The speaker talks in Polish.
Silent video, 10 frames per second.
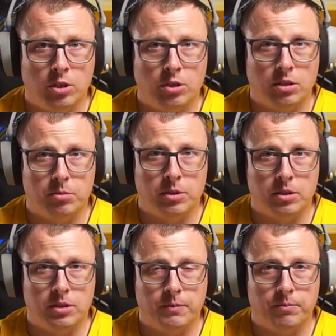
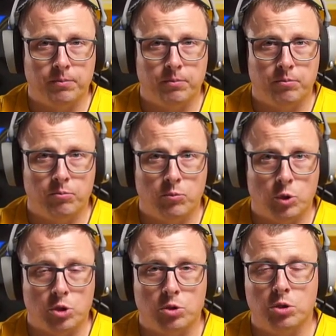żeby
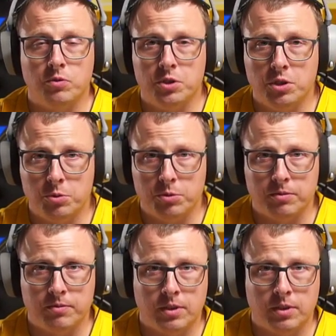to, czego się dowiedzieliśmy,